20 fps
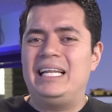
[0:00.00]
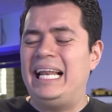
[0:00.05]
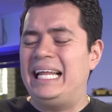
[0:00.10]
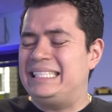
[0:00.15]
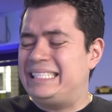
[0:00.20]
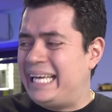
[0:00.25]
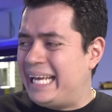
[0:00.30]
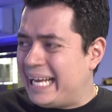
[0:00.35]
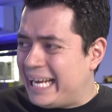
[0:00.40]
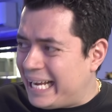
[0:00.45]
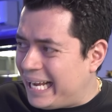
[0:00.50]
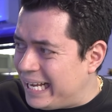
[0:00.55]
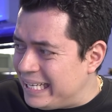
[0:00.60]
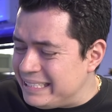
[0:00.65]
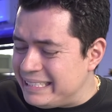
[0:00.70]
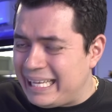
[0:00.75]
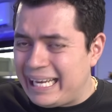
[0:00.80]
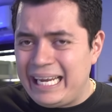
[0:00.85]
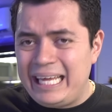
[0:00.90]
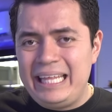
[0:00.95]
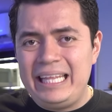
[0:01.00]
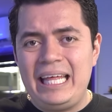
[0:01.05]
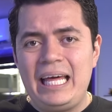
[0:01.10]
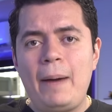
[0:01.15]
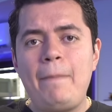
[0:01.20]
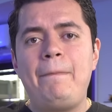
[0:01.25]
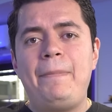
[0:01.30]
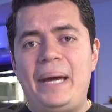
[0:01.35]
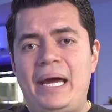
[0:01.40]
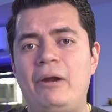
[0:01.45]
les encanta la
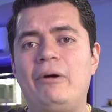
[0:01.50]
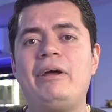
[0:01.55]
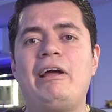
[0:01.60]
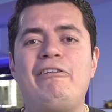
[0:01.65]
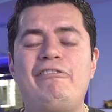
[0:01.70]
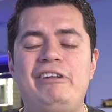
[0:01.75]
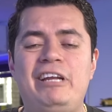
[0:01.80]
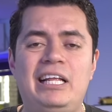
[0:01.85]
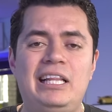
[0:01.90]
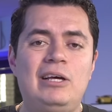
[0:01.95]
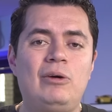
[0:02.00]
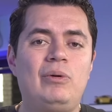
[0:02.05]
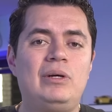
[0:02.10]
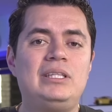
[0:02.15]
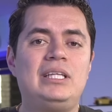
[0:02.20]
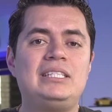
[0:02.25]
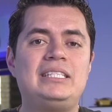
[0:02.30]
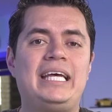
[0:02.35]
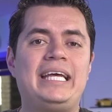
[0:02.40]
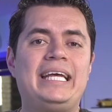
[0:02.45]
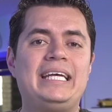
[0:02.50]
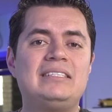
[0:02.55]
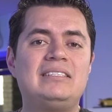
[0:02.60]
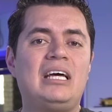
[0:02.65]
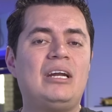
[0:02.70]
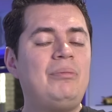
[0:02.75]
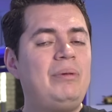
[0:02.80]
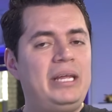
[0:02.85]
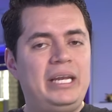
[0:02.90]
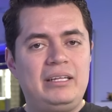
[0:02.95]
idea, pero que al final de cuentas hay que
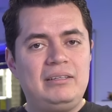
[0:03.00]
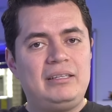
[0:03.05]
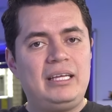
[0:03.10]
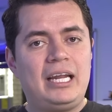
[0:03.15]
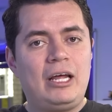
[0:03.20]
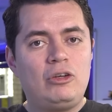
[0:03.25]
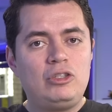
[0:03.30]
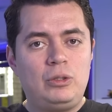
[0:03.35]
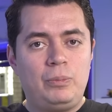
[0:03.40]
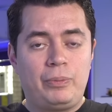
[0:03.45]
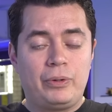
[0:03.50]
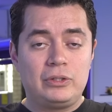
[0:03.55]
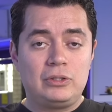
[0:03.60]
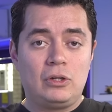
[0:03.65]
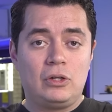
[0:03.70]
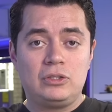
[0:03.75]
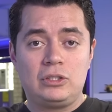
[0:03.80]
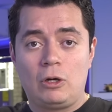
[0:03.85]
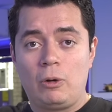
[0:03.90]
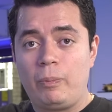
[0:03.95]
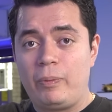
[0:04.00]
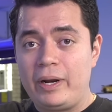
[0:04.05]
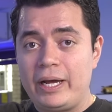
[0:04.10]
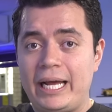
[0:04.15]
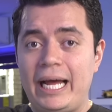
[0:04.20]
estar bien enterados y por se los traigo por